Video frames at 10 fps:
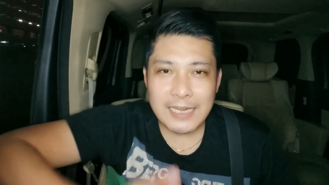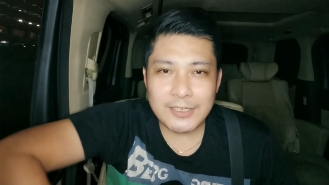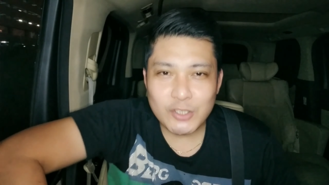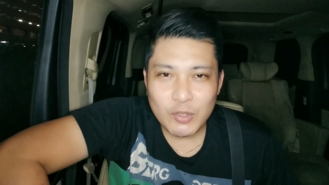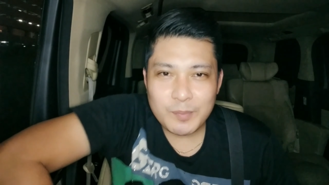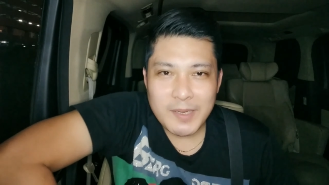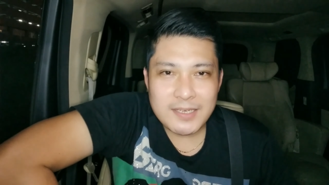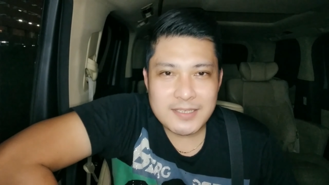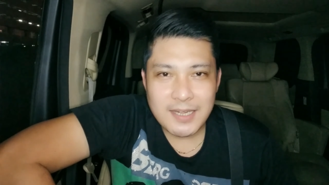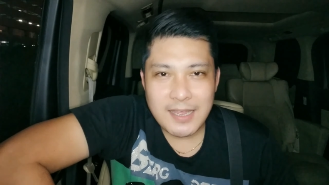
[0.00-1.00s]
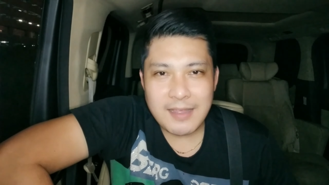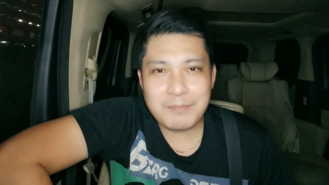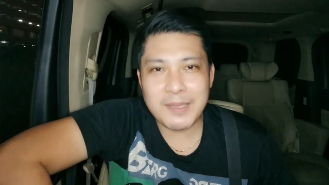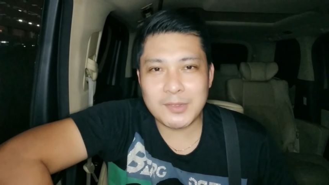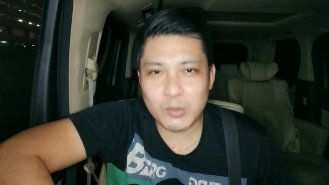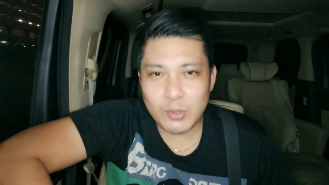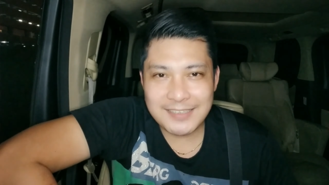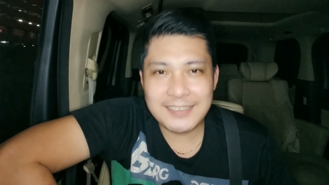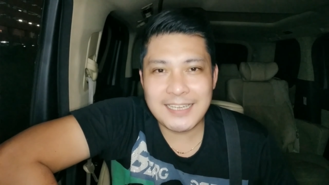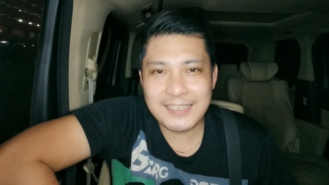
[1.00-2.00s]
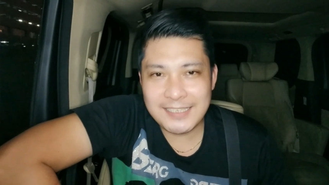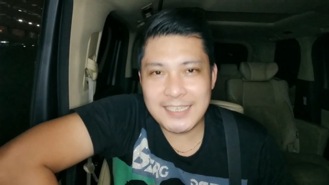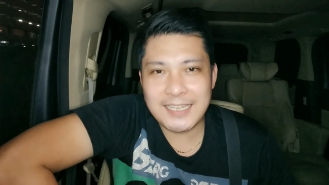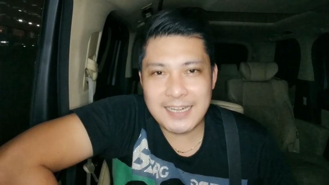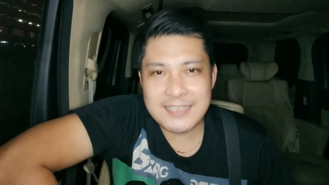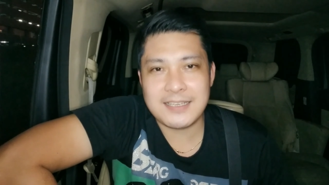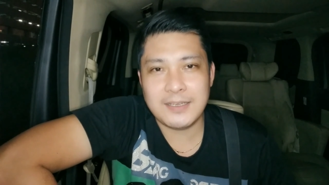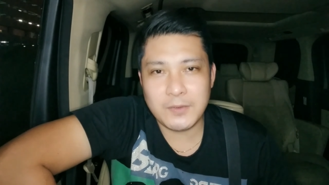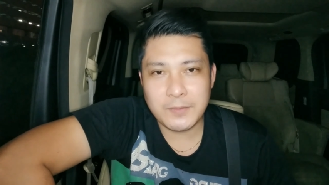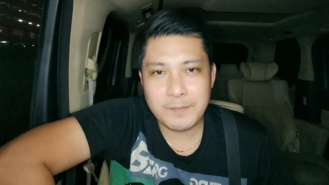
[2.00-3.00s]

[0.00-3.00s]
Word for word: andun pa rin sila patuloy naninira sa'yo.